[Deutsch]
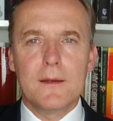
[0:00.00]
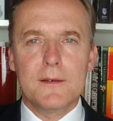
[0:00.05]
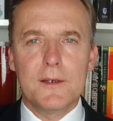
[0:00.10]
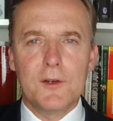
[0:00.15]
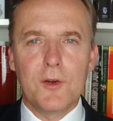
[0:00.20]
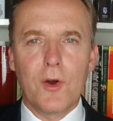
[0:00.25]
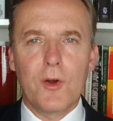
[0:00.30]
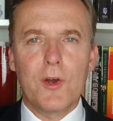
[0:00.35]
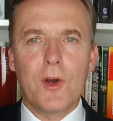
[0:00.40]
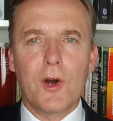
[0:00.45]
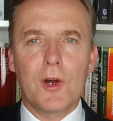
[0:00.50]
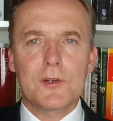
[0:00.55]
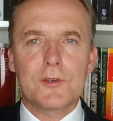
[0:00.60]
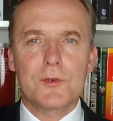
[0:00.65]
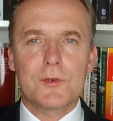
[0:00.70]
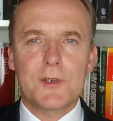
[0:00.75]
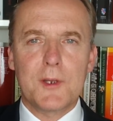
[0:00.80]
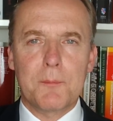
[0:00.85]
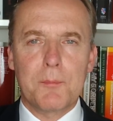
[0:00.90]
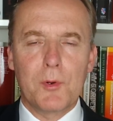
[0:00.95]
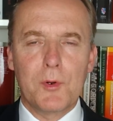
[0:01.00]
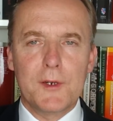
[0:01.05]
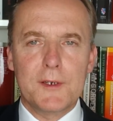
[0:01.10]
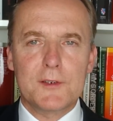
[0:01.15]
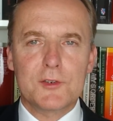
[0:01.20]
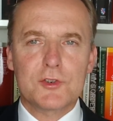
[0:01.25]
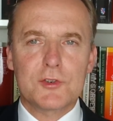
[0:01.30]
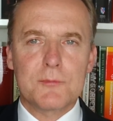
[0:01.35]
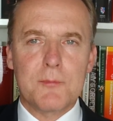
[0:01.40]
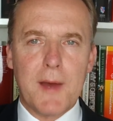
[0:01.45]
Die Neuordnung der
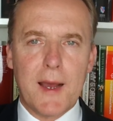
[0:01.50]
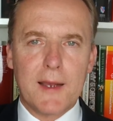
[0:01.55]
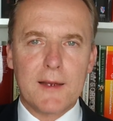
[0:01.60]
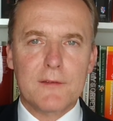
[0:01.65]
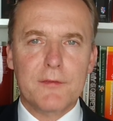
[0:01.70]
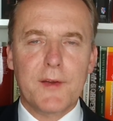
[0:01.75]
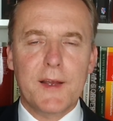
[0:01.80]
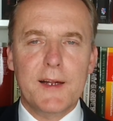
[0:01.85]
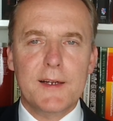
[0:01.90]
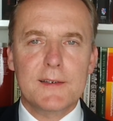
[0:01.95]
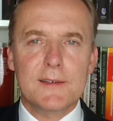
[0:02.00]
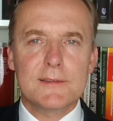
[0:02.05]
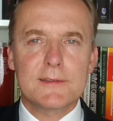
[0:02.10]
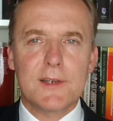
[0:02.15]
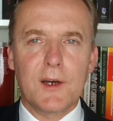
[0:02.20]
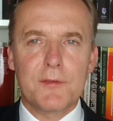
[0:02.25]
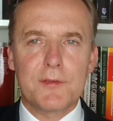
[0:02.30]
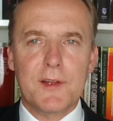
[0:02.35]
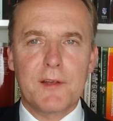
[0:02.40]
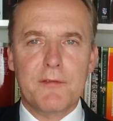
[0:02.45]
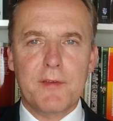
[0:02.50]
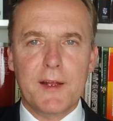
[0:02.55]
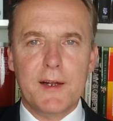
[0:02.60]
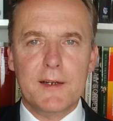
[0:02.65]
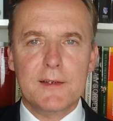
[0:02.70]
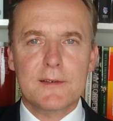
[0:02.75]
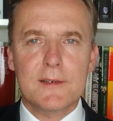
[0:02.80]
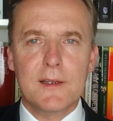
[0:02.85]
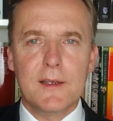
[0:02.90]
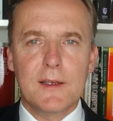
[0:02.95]
politischen Machtverhältnisse auf der
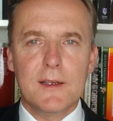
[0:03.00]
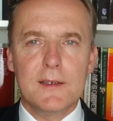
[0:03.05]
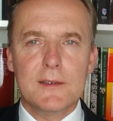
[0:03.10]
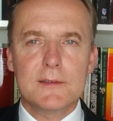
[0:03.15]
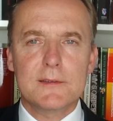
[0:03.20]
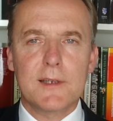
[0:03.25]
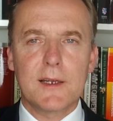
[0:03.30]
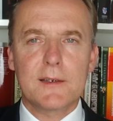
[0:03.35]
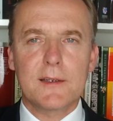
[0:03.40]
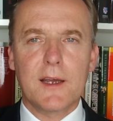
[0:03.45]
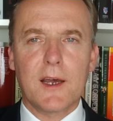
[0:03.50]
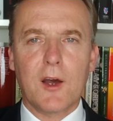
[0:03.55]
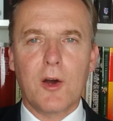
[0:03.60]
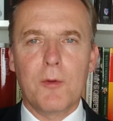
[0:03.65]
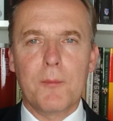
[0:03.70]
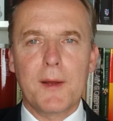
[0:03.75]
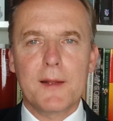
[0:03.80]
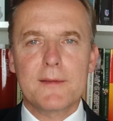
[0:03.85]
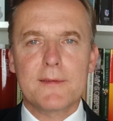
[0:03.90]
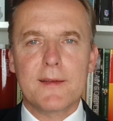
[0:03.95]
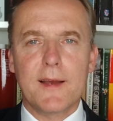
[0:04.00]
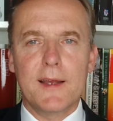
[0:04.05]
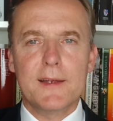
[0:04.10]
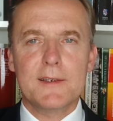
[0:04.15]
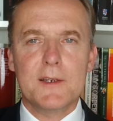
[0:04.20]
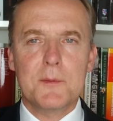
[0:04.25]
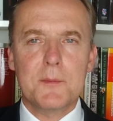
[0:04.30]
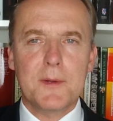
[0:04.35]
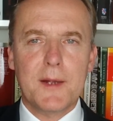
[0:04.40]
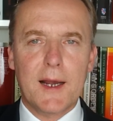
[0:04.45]
Welt ist seit geraumer Zeit
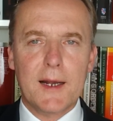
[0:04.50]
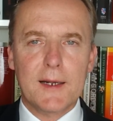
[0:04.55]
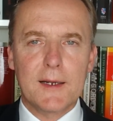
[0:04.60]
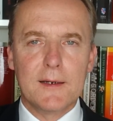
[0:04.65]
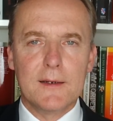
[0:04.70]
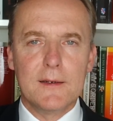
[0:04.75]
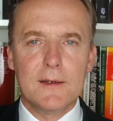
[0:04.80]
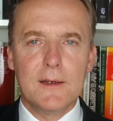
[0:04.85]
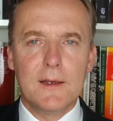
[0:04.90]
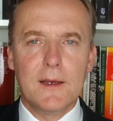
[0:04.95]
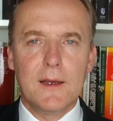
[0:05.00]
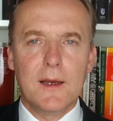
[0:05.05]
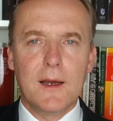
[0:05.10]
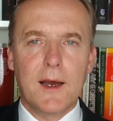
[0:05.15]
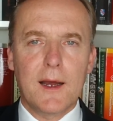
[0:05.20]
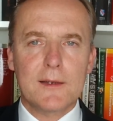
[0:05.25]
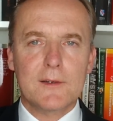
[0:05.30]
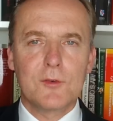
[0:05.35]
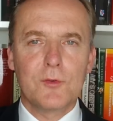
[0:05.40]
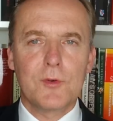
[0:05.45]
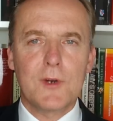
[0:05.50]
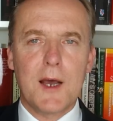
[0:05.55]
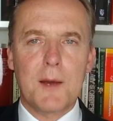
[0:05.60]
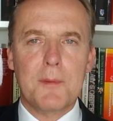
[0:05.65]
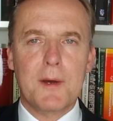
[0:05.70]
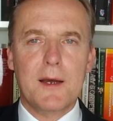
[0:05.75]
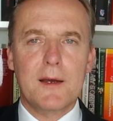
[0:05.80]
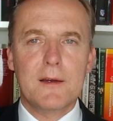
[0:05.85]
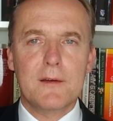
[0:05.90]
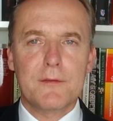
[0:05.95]
im Gange, hat nun
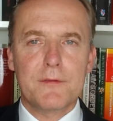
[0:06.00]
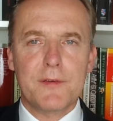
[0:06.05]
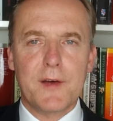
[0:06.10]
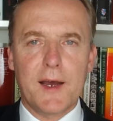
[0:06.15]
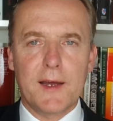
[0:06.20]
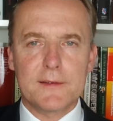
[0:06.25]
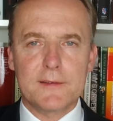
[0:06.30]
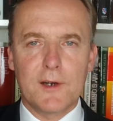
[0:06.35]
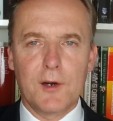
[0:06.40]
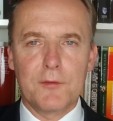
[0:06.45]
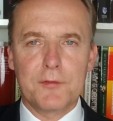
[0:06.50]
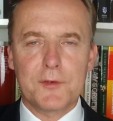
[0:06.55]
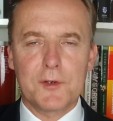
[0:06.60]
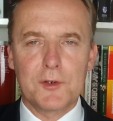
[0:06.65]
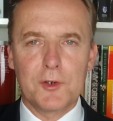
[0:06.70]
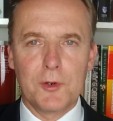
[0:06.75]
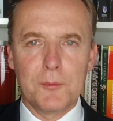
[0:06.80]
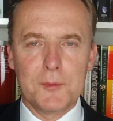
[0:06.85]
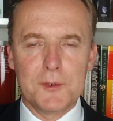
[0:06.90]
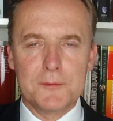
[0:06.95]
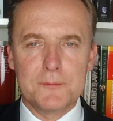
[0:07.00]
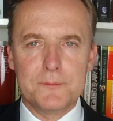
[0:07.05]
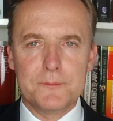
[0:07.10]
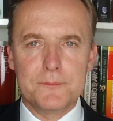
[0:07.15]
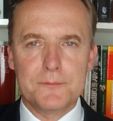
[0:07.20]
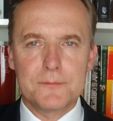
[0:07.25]
aber Fahrt aufgenommen.